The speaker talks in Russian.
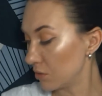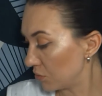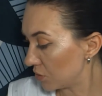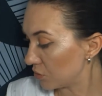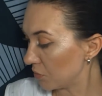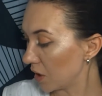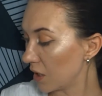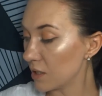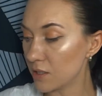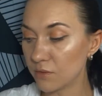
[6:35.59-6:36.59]
То есть у меня
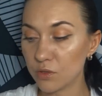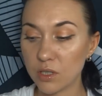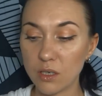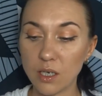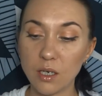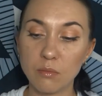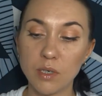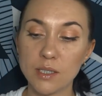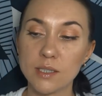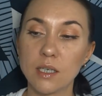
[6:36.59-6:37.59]
есть вот такая
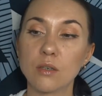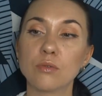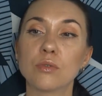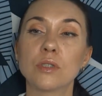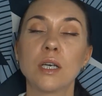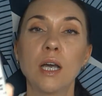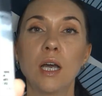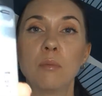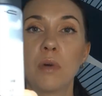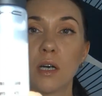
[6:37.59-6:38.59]
база от
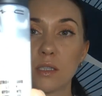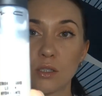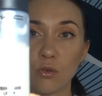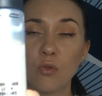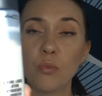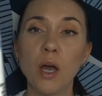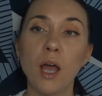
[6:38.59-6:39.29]
Max Troop.